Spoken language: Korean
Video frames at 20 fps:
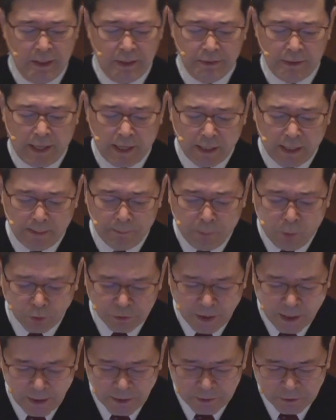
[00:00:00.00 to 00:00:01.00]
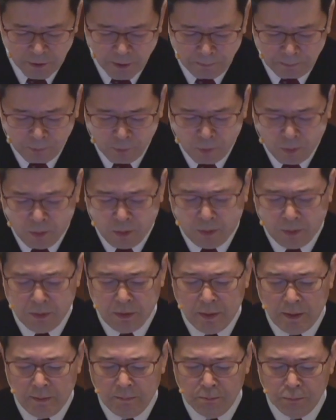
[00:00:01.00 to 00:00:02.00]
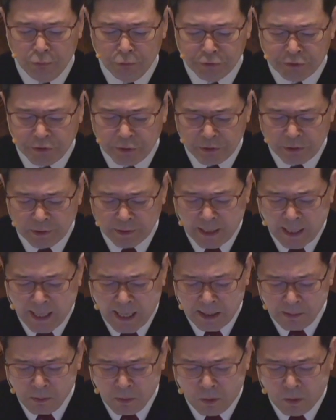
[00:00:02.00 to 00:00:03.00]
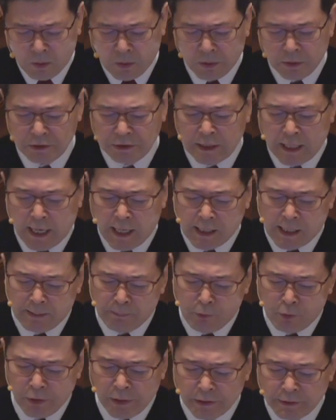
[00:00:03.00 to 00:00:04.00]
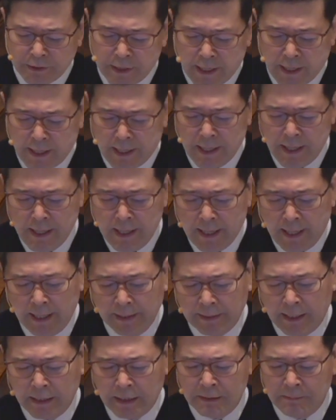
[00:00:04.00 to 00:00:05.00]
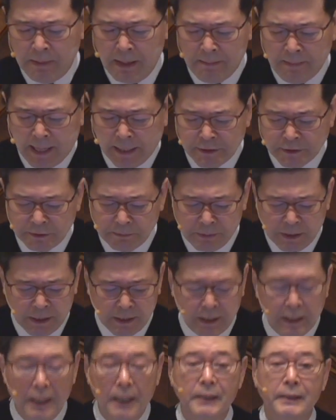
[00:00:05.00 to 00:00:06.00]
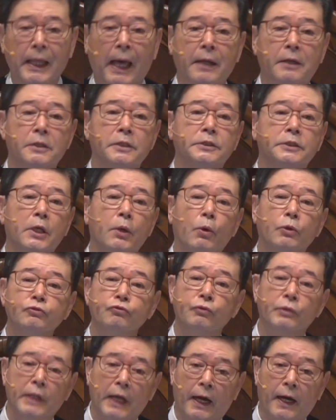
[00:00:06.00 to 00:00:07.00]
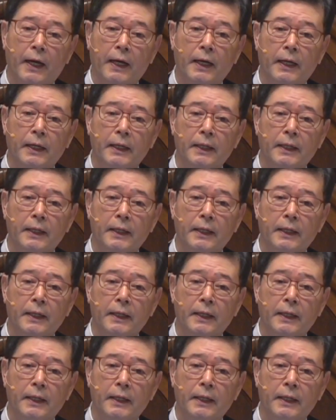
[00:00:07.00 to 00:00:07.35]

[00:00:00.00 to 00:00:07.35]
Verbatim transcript: 내가 보잘 것 없고 무시를 당하고 작아 보일 때 하나님의 말씀이 나를 세워준다.